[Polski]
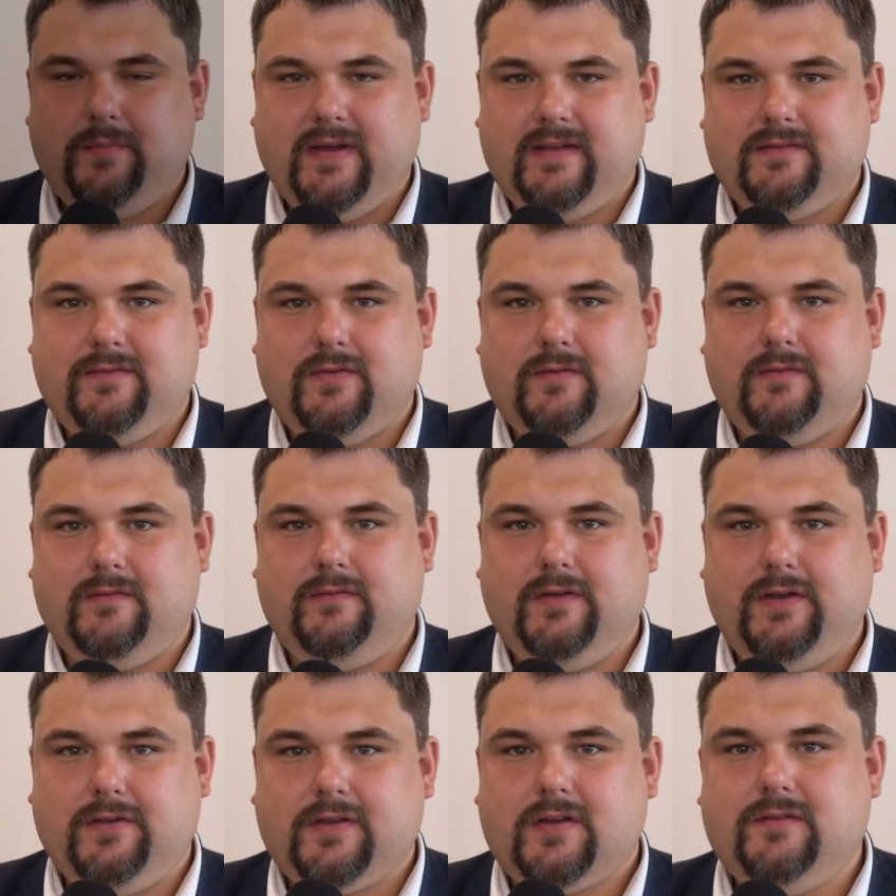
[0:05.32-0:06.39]
Państwo,
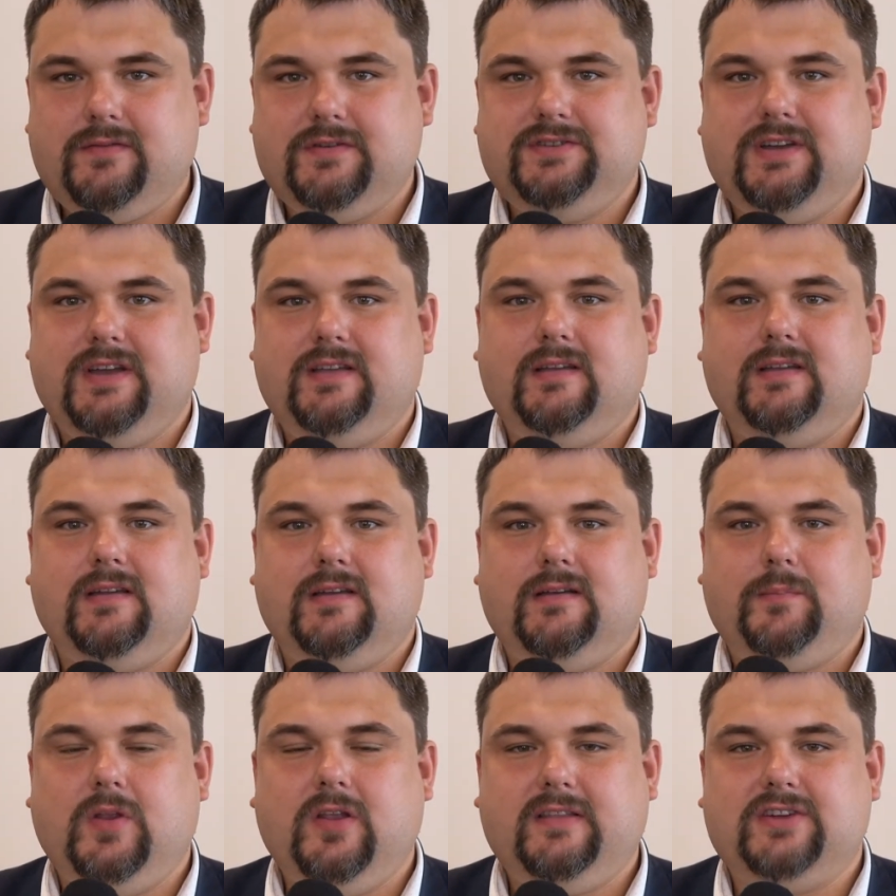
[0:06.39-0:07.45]
wyjątkowy dzień.
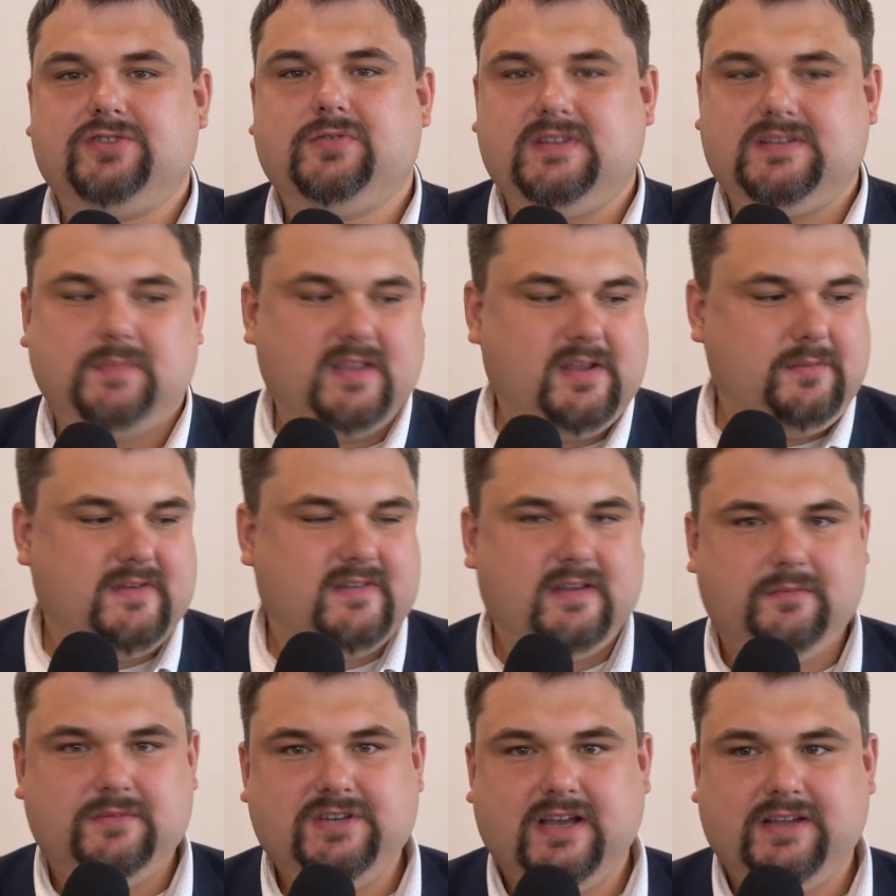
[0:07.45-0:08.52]
E, pilotaż, który z panem
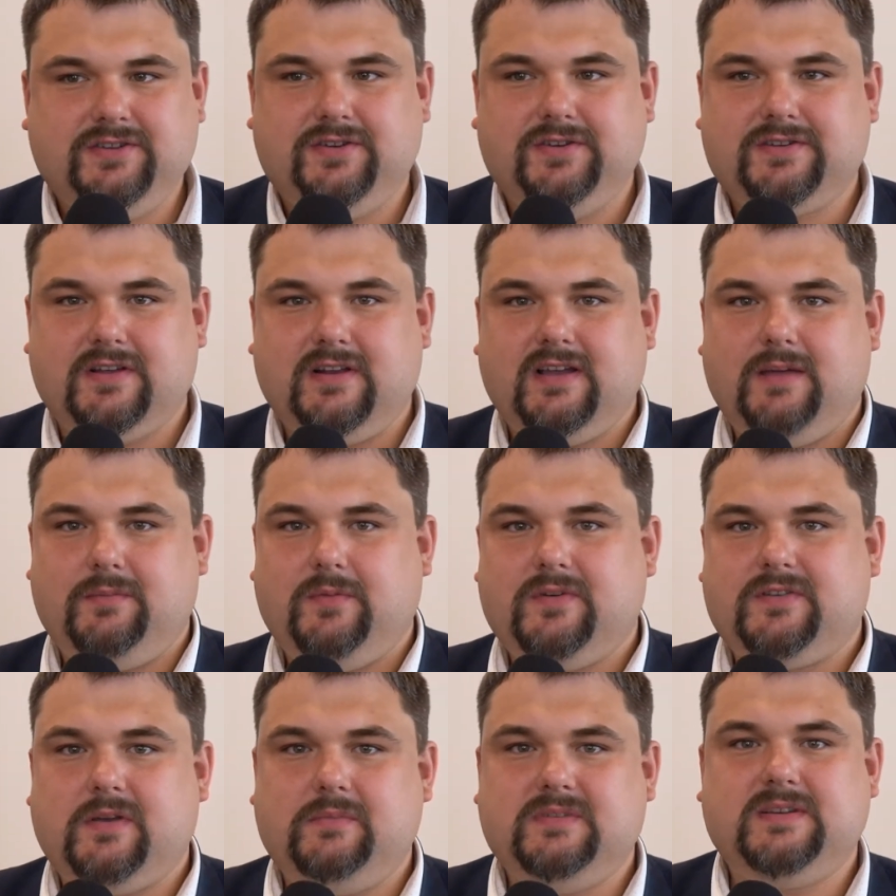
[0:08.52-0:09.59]
ministrem Dziadzio i z kolegami
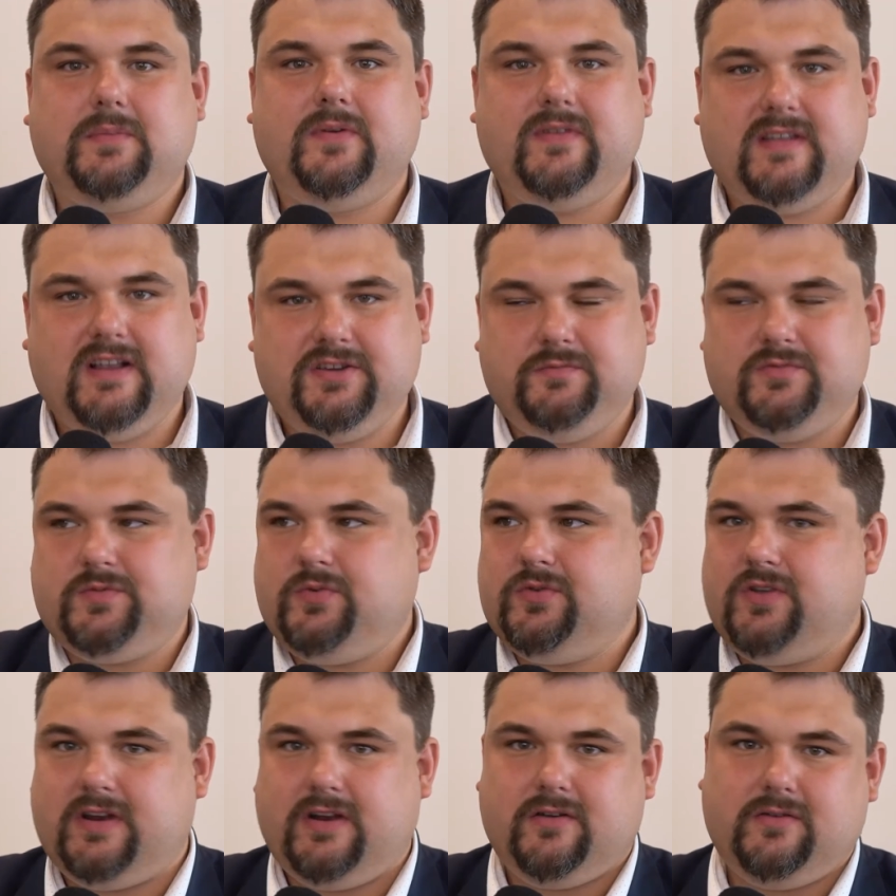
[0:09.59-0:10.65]
posłami zapowiadaliśmy już
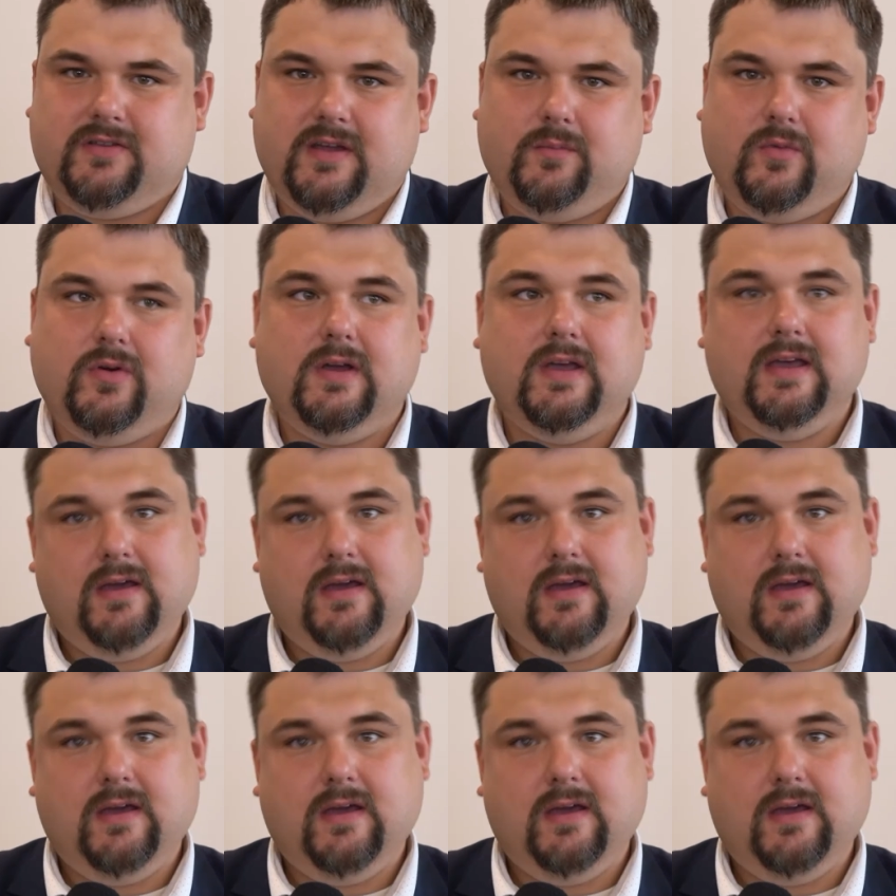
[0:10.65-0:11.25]
półtora roku temu.